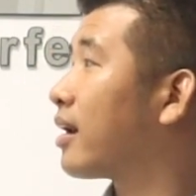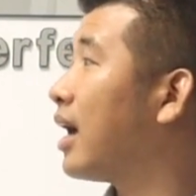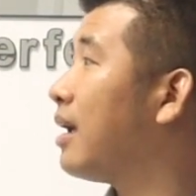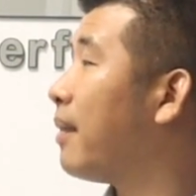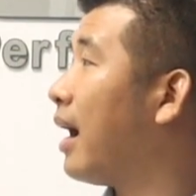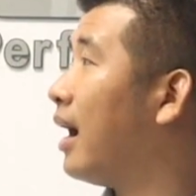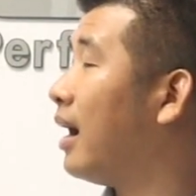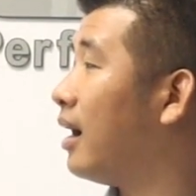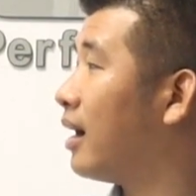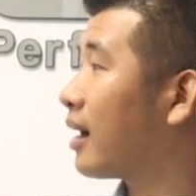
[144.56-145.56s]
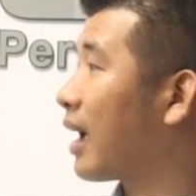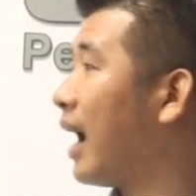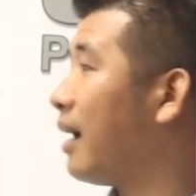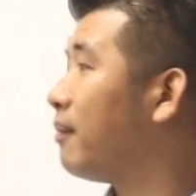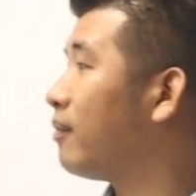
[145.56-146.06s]
khi mà
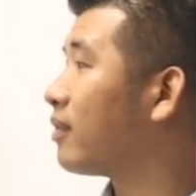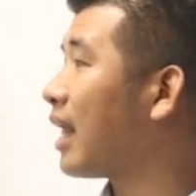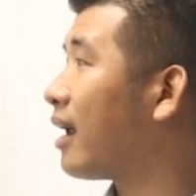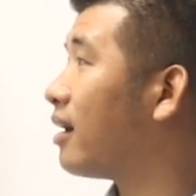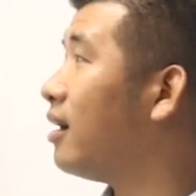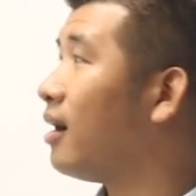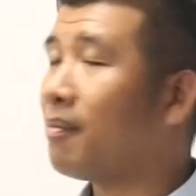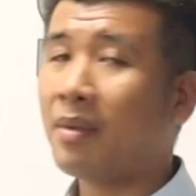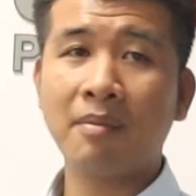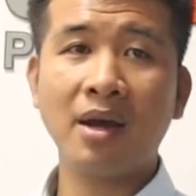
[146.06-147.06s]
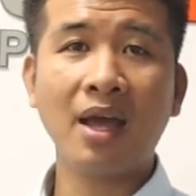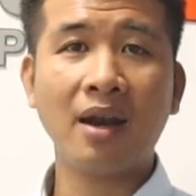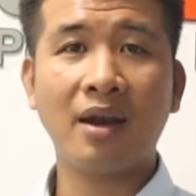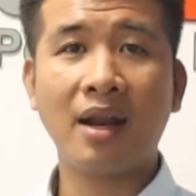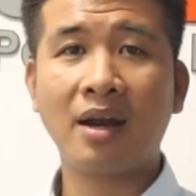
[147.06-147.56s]
cái tăng nữa mình mới
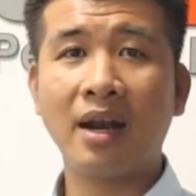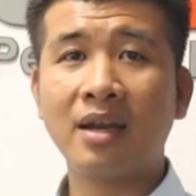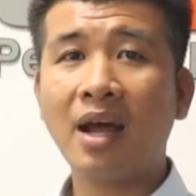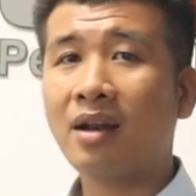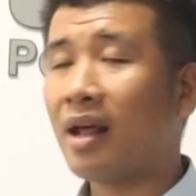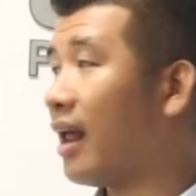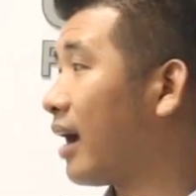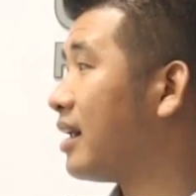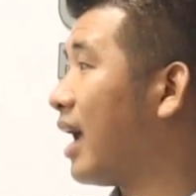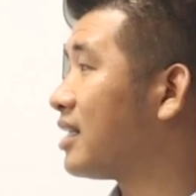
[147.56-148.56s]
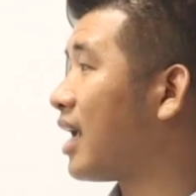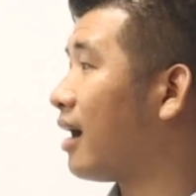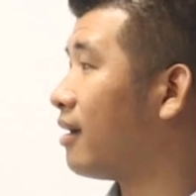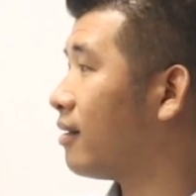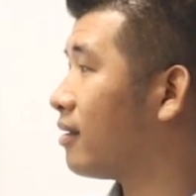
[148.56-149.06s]
nhận ở đợt gần nhất đây là cái giá
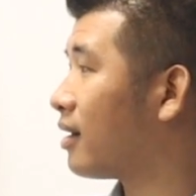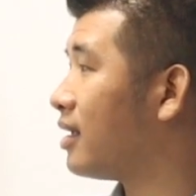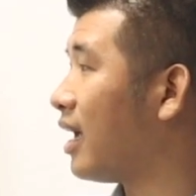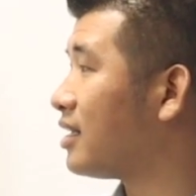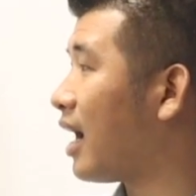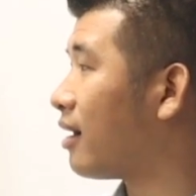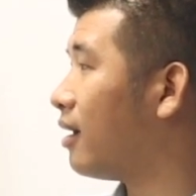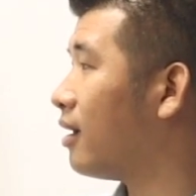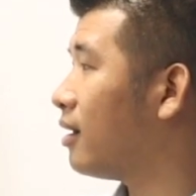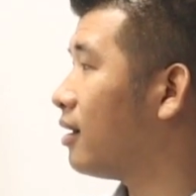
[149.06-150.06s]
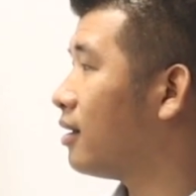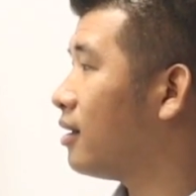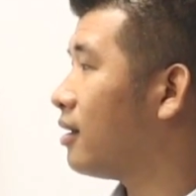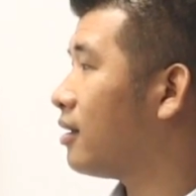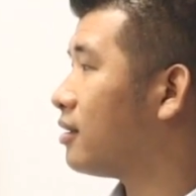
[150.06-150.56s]
xăng, cái giá xăng này.
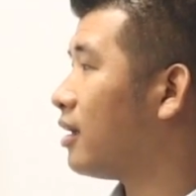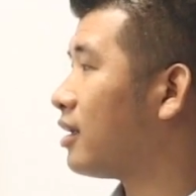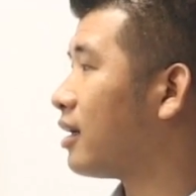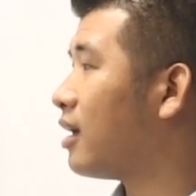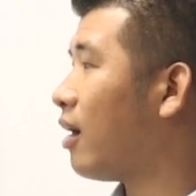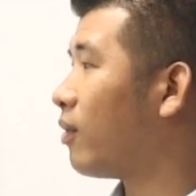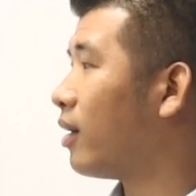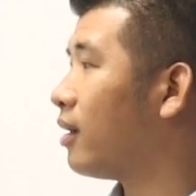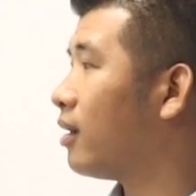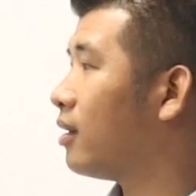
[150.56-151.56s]
Giá xăng dầu này.